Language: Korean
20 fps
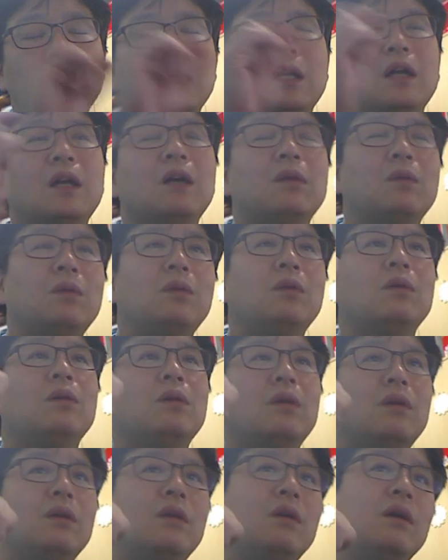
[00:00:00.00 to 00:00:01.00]
이해하고
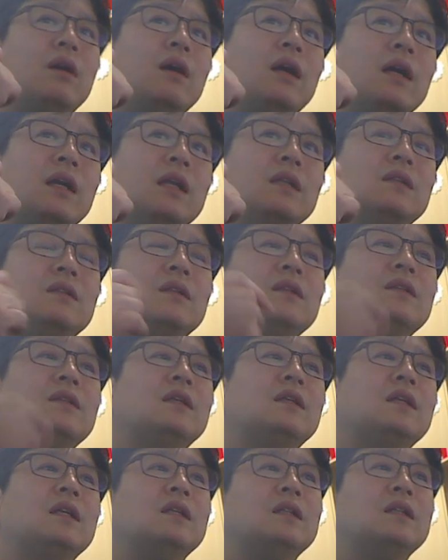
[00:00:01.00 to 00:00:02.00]

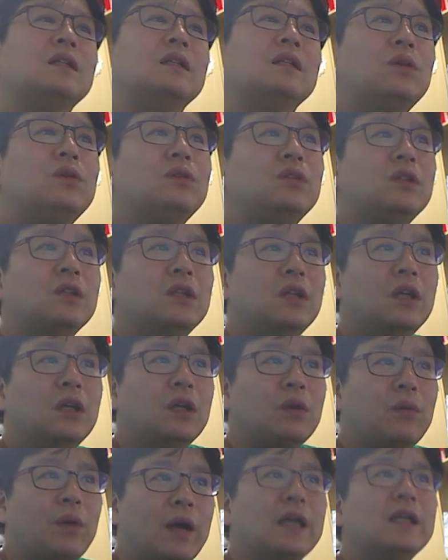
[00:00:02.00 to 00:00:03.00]
알아들었다라는 내용을
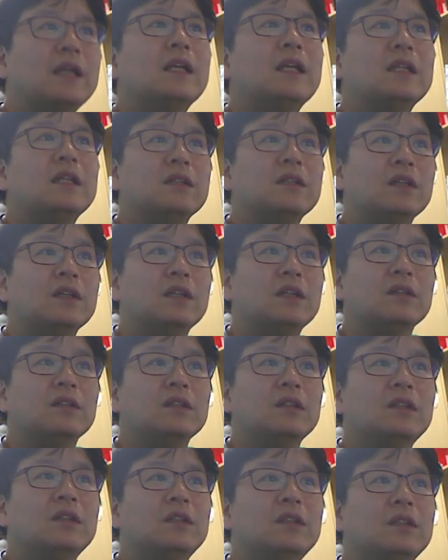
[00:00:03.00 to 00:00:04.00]
확인하는 거
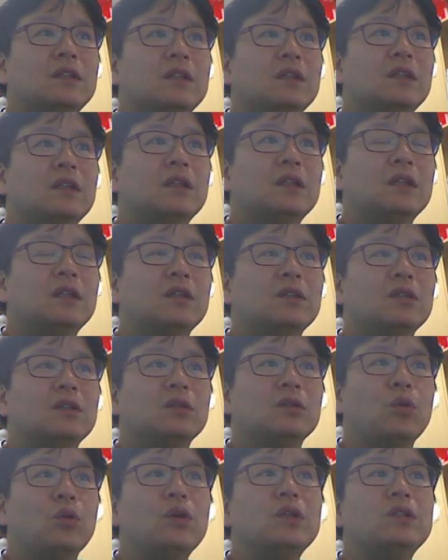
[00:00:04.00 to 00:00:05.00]
이거는
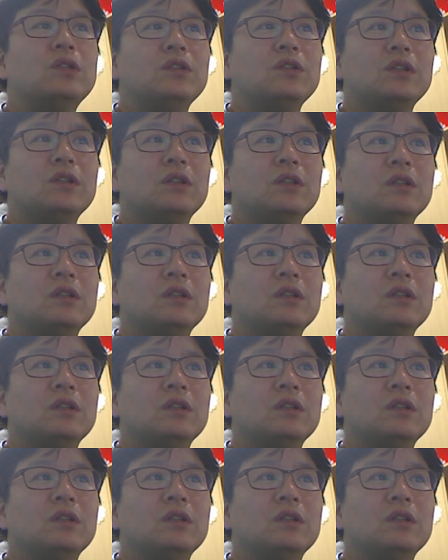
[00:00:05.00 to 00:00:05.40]
이거는 동의서